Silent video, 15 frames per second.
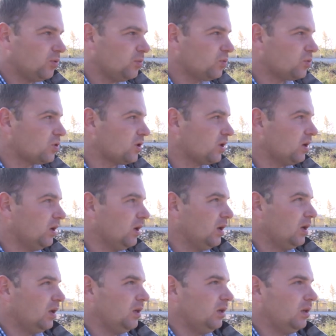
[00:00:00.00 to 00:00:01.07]
мусор,
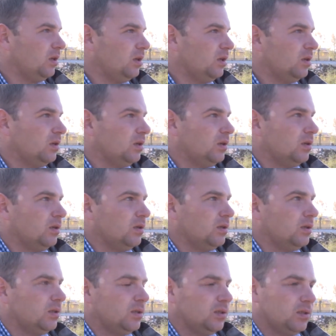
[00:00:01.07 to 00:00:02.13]
и
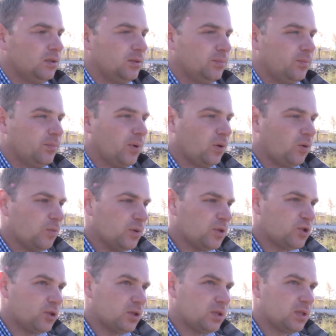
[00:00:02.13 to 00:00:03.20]
э,
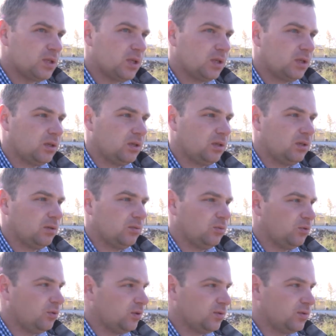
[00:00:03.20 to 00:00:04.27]
порубочные остатки, и
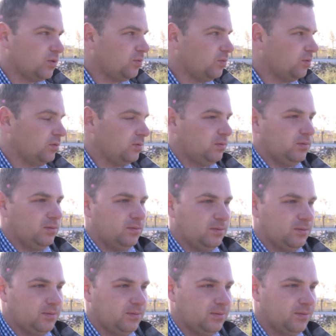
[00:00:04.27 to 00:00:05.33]
много всего,
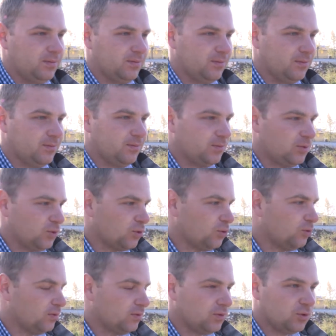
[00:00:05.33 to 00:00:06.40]

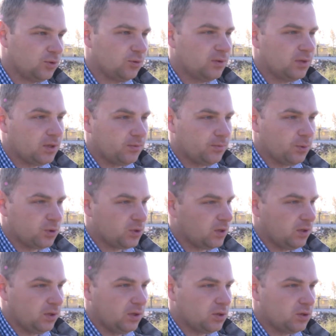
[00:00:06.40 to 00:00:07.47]
что, что просто
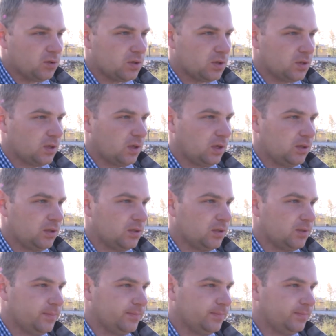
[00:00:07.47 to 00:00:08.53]
не должно здесь находиться.